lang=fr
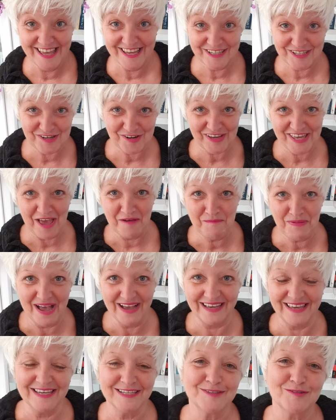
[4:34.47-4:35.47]
je ris à
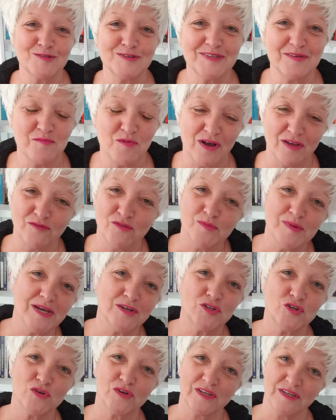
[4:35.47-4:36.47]
Paris, hein, excusez-moi, il faut bien que
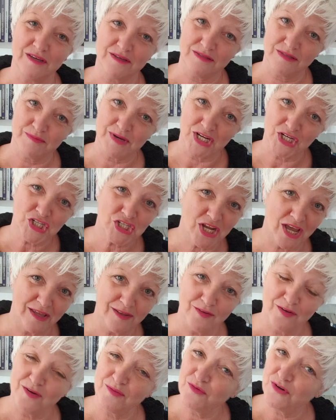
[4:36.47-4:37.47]
je rie. Hein. C'est ma
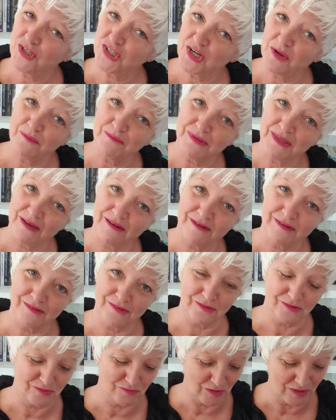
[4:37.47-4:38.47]
chaîne, moi j'aime bien,
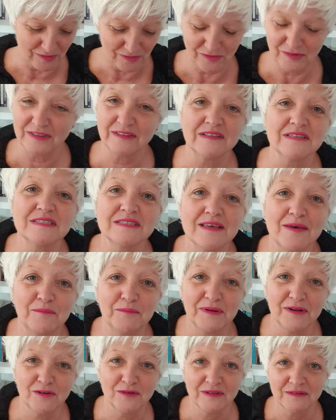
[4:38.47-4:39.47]
euh, voilà, on est très
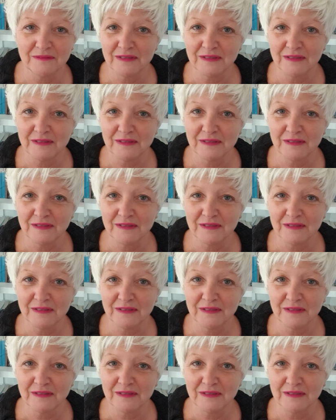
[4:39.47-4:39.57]
simple.